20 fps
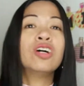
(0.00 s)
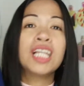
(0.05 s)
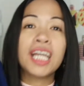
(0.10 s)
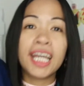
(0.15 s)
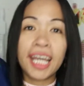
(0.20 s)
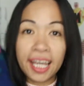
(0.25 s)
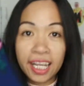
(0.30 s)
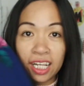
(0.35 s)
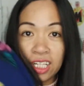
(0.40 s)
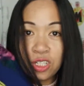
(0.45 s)
is
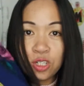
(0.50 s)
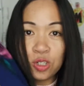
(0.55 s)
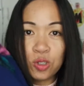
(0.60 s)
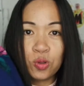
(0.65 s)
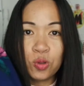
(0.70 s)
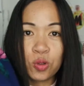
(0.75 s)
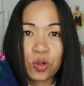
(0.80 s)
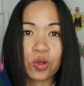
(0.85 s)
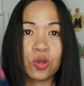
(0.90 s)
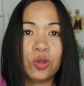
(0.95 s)
only 8
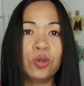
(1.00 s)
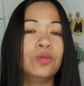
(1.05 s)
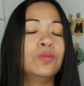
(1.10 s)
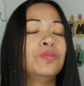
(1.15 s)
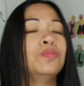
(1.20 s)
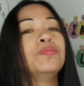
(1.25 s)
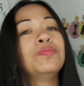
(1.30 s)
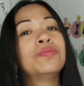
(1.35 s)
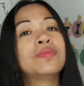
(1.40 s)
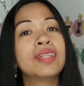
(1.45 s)
euro.
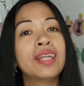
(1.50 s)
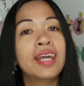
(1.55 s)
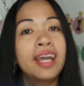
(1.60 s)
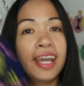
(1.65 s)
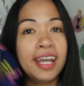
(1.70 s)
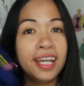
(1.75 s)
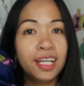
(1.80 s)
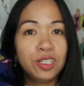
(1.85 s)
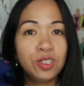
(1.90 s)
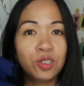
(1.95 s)

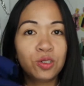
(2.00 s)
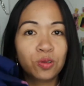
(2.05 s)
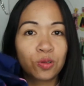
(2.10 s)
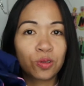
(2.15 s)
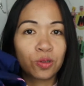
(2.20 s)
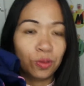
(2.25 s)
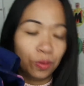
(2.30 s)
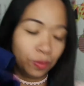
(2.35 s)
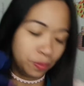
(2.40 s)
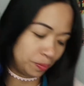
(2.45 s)
8
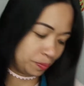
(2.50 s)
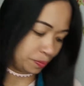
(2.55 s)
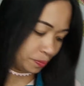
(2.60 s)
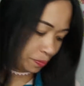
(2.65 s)
euro.